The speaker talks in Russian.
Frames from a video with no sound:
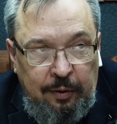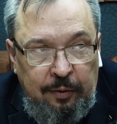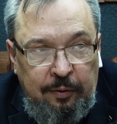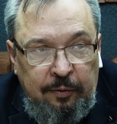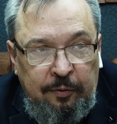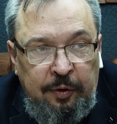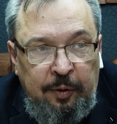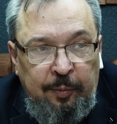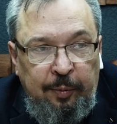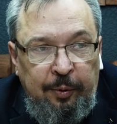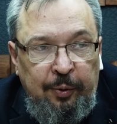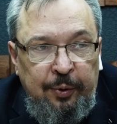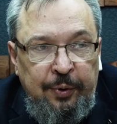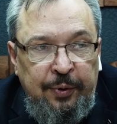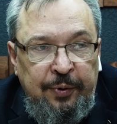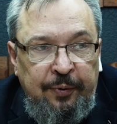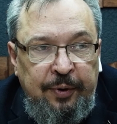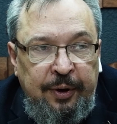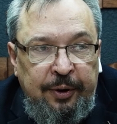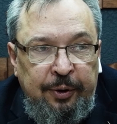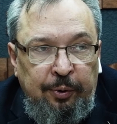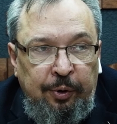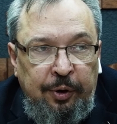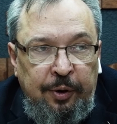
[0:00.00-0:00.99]
Вопросов,
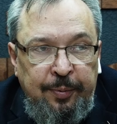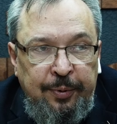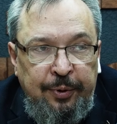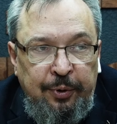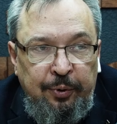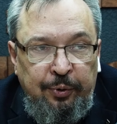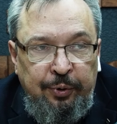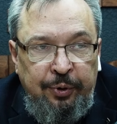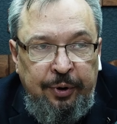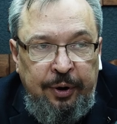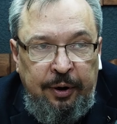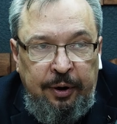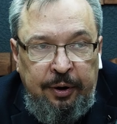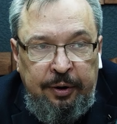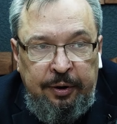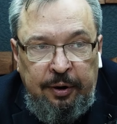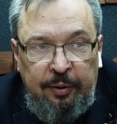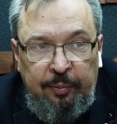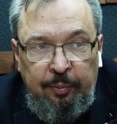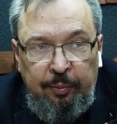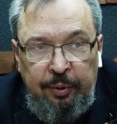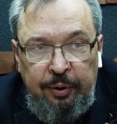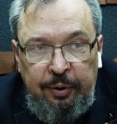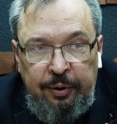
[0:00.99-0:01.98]
которые обсуждали,
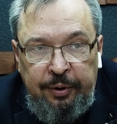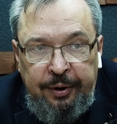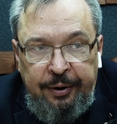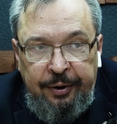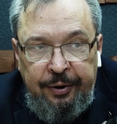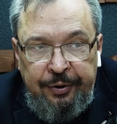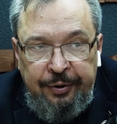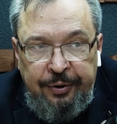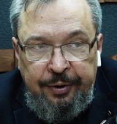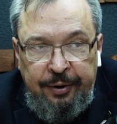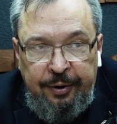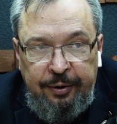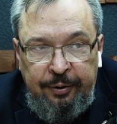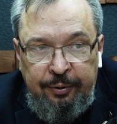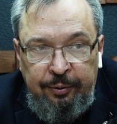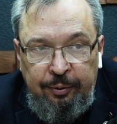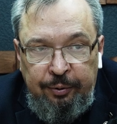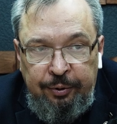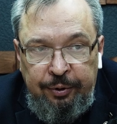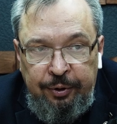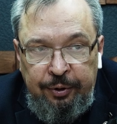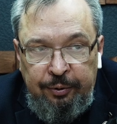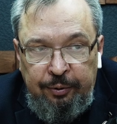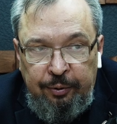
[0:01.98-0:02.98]
там был, конечно,
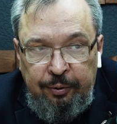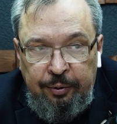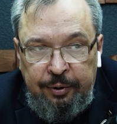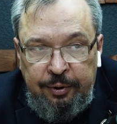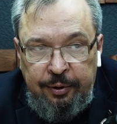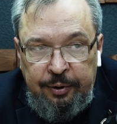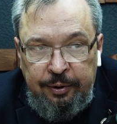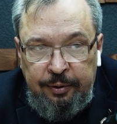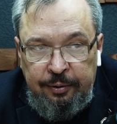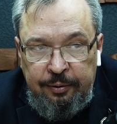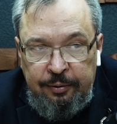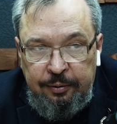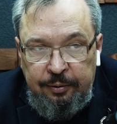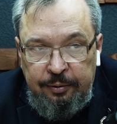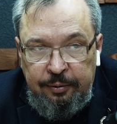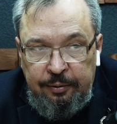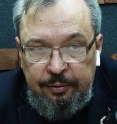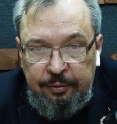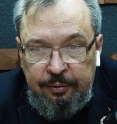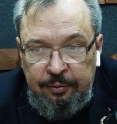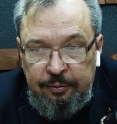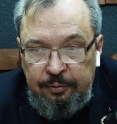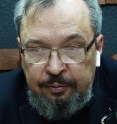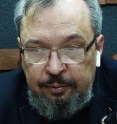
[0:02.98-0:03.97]
отнюдь не только э,
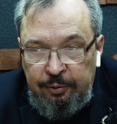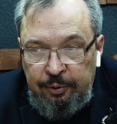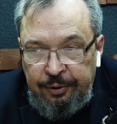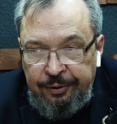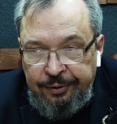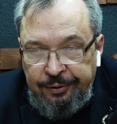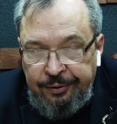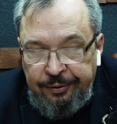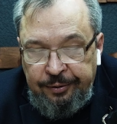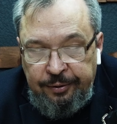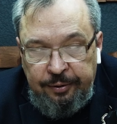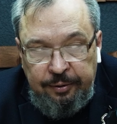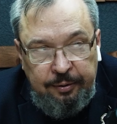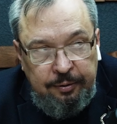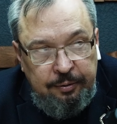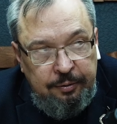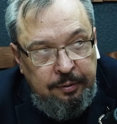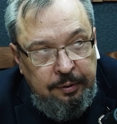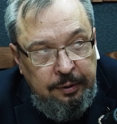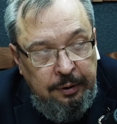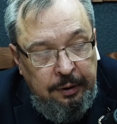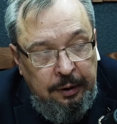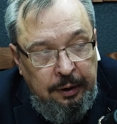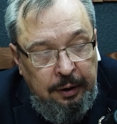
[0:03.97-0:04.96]
вот этот
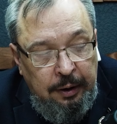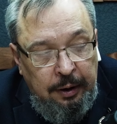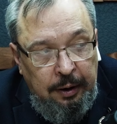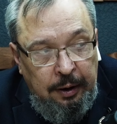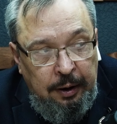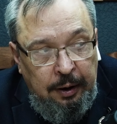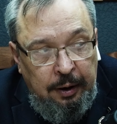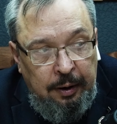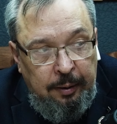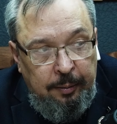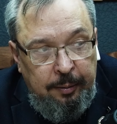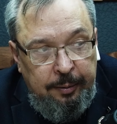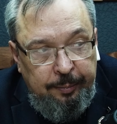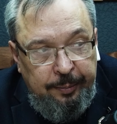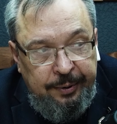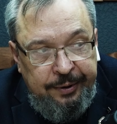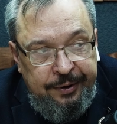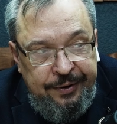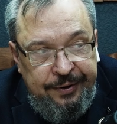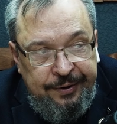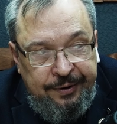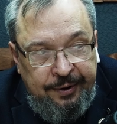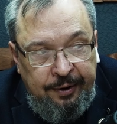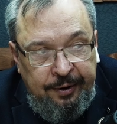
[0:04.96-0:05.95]
э,
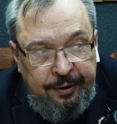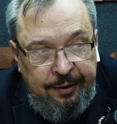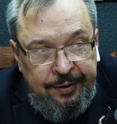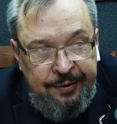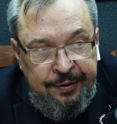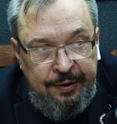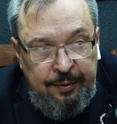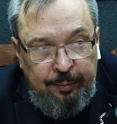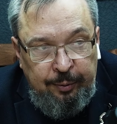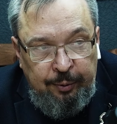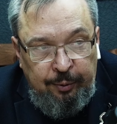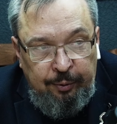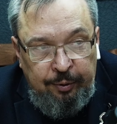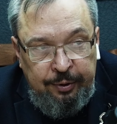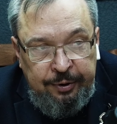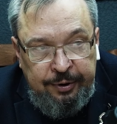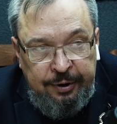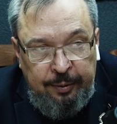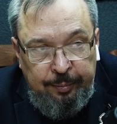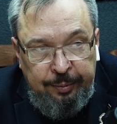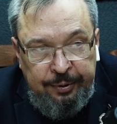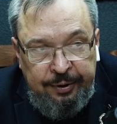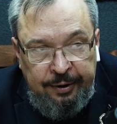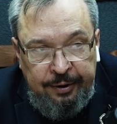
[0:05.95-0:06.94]
магистральный газопровод
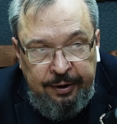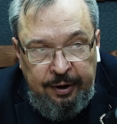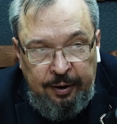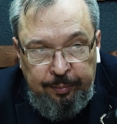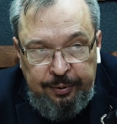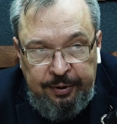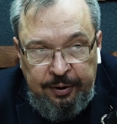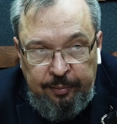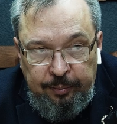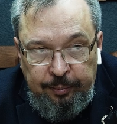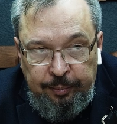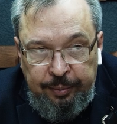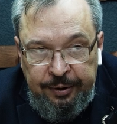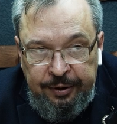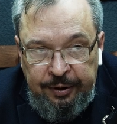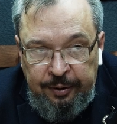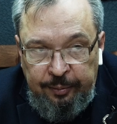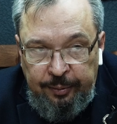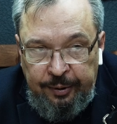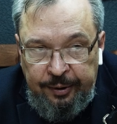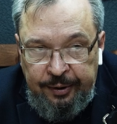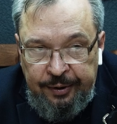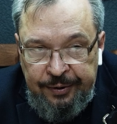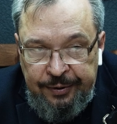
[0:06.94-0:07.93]
Таптанап, там
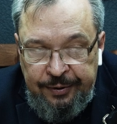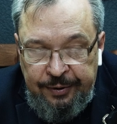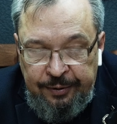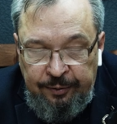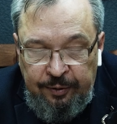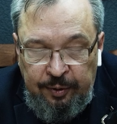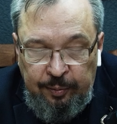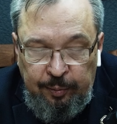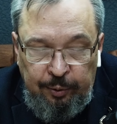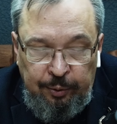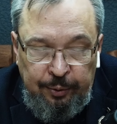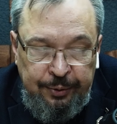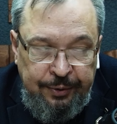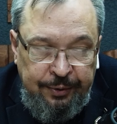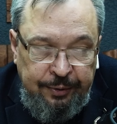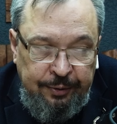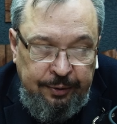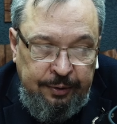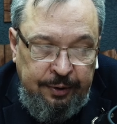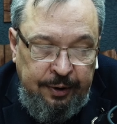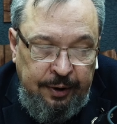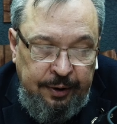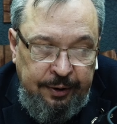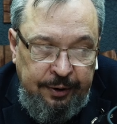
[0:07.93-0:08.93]
поднимались и
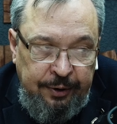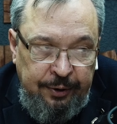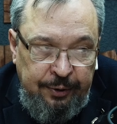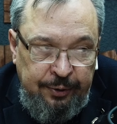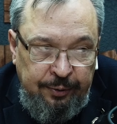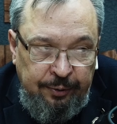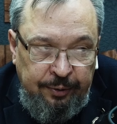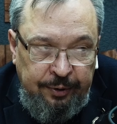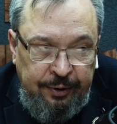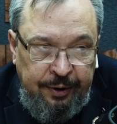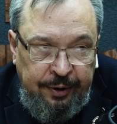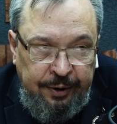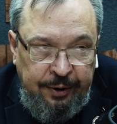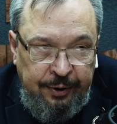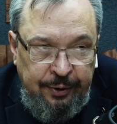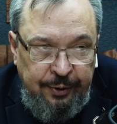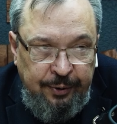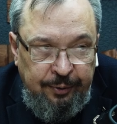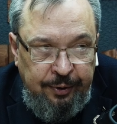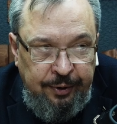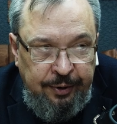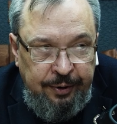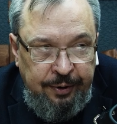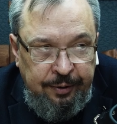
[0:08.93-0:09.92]
вопросы дальнейшего
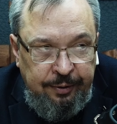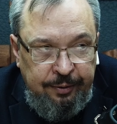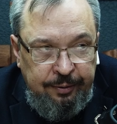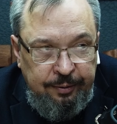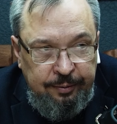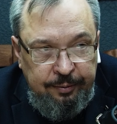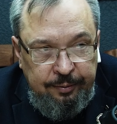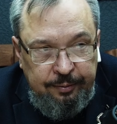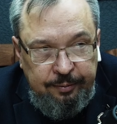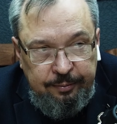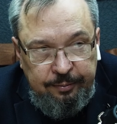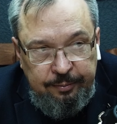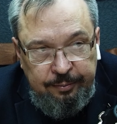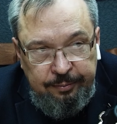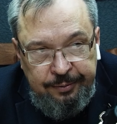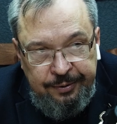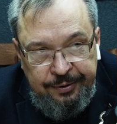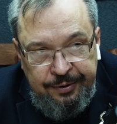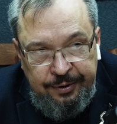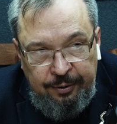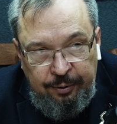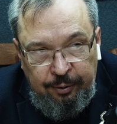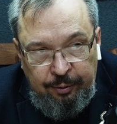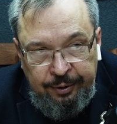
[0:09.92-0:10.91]
наращивания
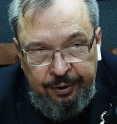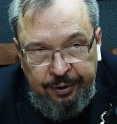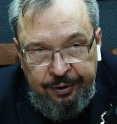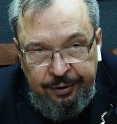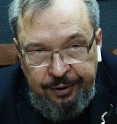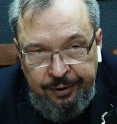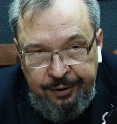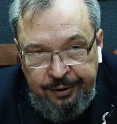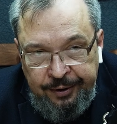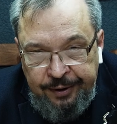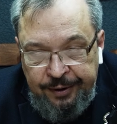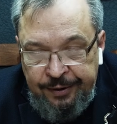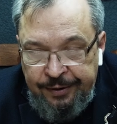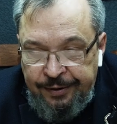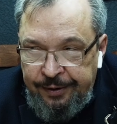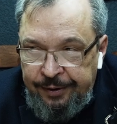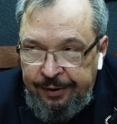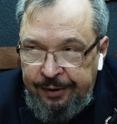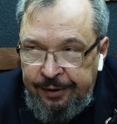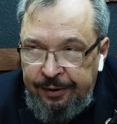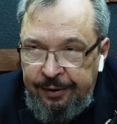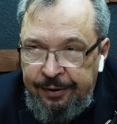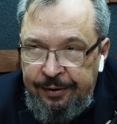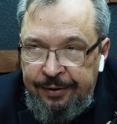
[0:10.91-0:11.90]
зеленой
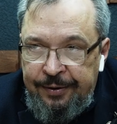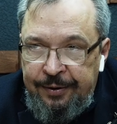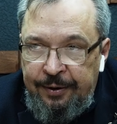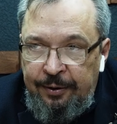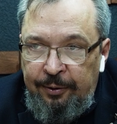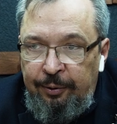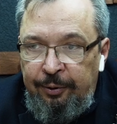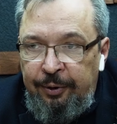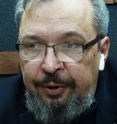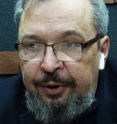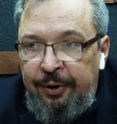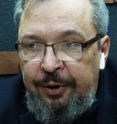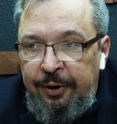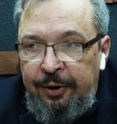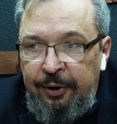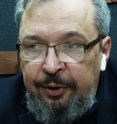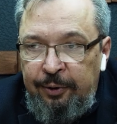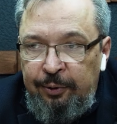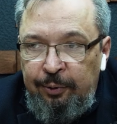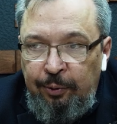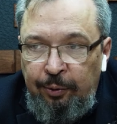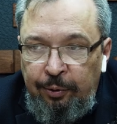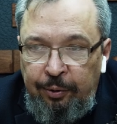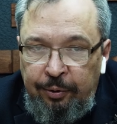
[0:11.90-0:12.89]
энергетики, зеленый
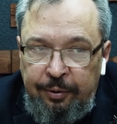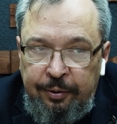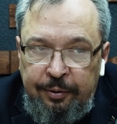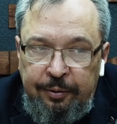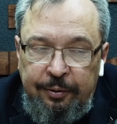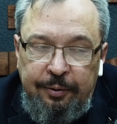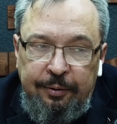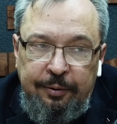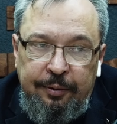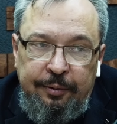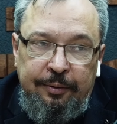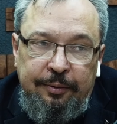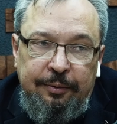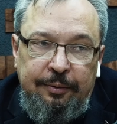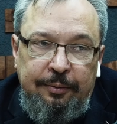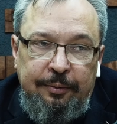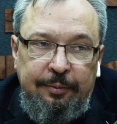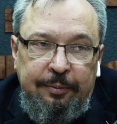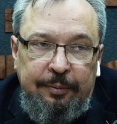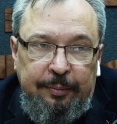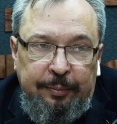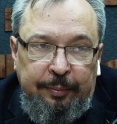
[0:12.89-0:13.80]
коридор, э,